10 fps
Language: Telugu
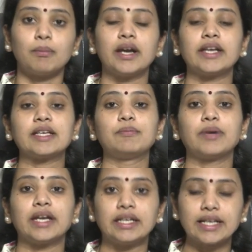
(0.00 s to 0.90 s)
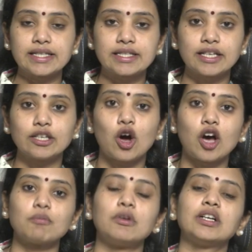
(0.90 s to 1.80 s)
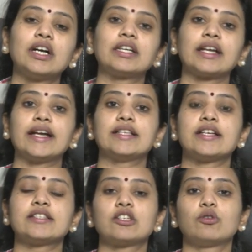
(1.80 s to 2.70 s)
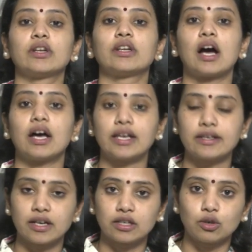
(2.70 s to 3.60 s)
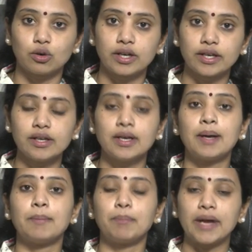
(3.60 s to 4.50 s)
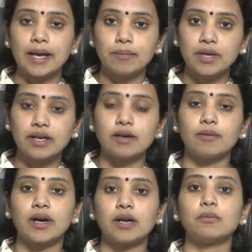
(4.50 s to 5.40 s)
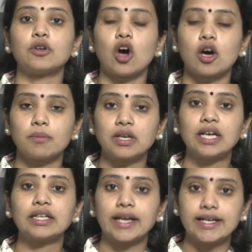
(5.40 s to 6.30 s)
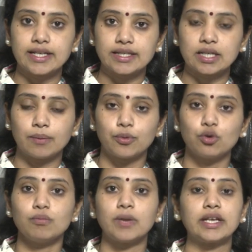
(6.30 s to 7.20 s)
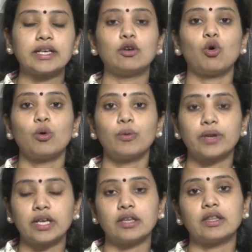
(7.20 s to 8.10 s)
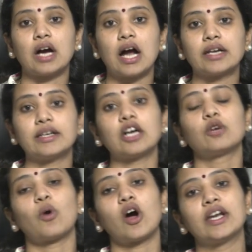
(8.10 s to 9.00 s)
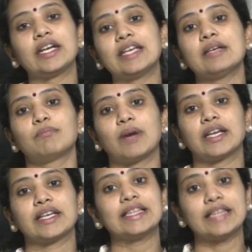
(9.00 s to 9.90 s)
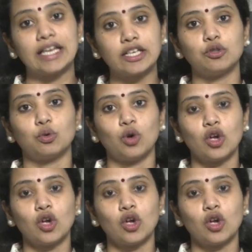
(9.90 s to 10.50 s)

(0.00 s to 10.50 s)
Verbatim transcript: మనకి ప్రెగ్నెన్సీ నార్మల్గా ట్రై చేసి కూడా రాలేదనుకోండి మేబీ మనం నార్మల్గా ట్రై చేసినప్పుడు మనకి ఓవరీ అండా క్వాలిటీ మనకి తెలియదు